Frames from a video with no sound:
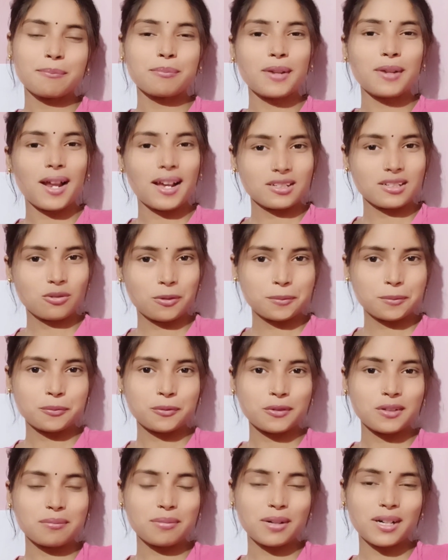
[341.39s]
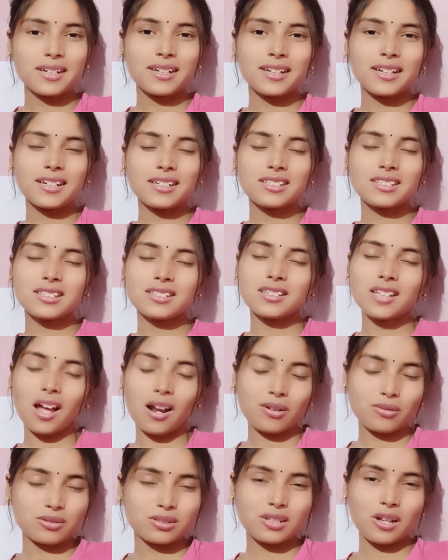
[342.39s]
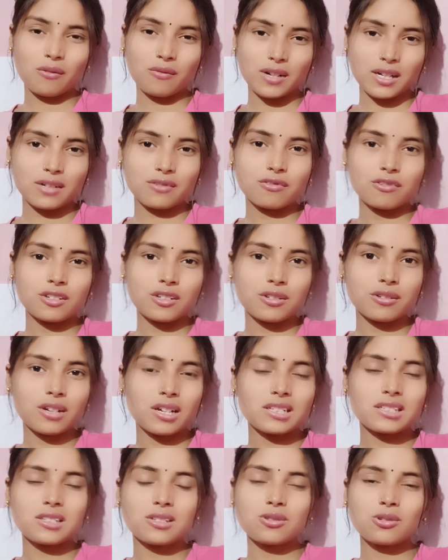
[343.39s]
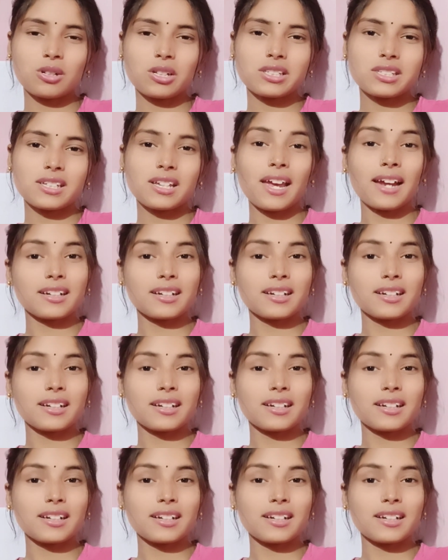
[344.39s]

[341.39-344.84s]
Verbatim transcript: প্লাস অর্প স্বপ্নে বার্থডে আসছে দারুণ ধাবাকা ভিডিও আসতে চলেছে